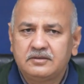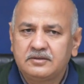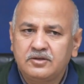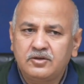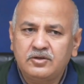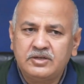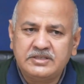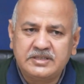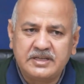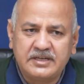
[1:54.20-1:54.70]

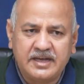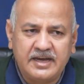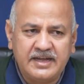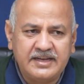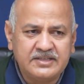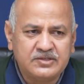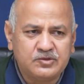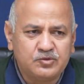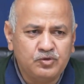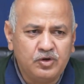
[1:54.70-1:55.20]
क्योंकि
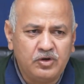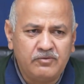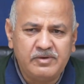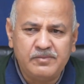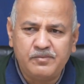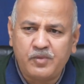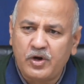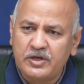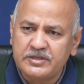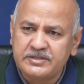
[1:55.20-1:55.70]
सरकारी स्कूलों
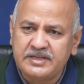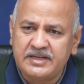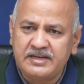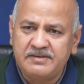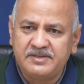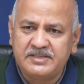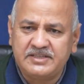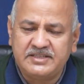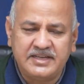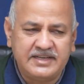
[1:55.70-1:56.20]
में बहुत सारे
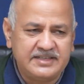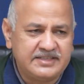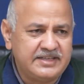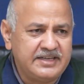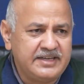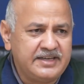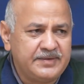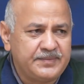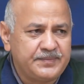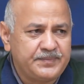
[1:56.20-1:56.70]
बच्चे ऐसे
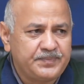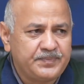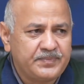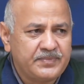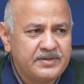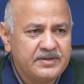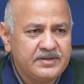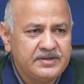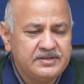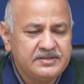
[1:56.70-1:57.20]
हैं
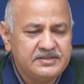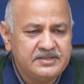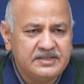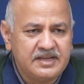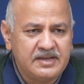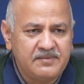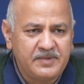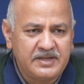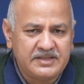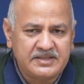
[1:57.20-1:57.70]

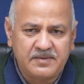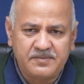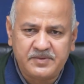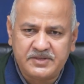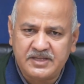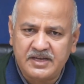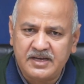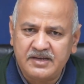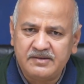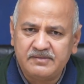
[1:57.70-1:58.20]
जिनके माता
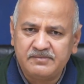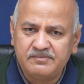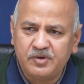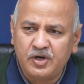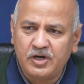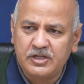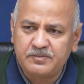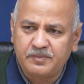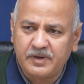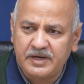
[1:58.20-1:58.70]
पिता
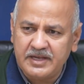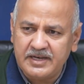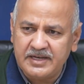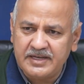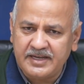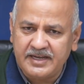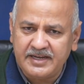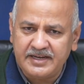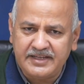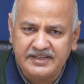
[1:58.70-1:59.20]
बहुत पढ़े
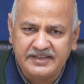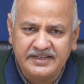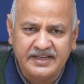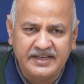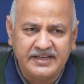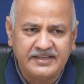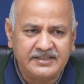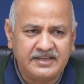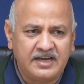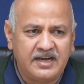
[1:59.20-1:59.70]
लिखे नहीं
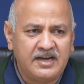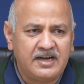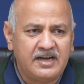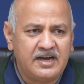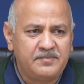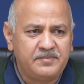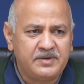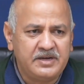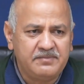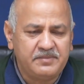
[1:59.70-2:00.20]
हैं या
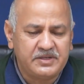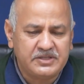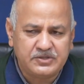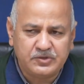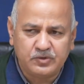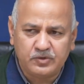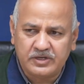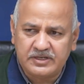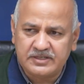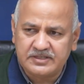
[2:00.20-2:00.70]
अपने
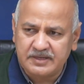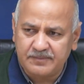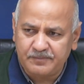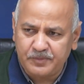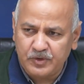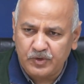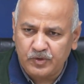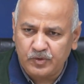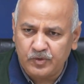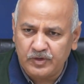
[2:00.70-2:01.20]
बच्चों के
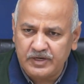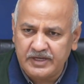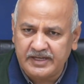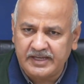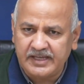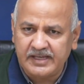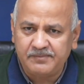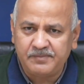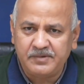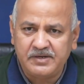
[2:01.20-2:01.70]
सपनों को
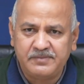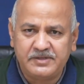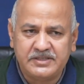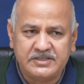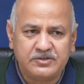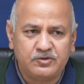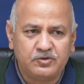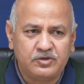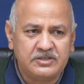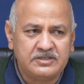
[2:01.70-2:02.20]
लेके अपने
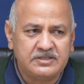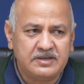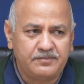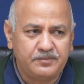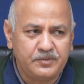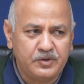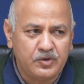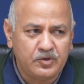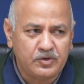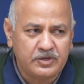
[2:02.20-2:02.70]
बच्चों के
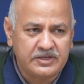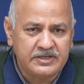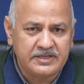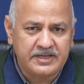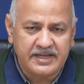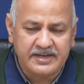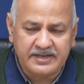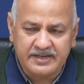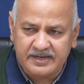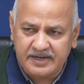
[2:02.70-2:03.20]
सपनों की
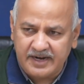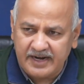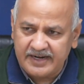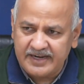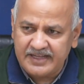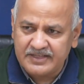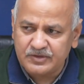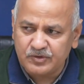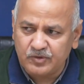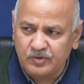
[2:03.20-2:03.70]
करियर
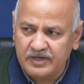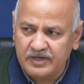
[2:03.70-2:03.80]
गाइडेंस को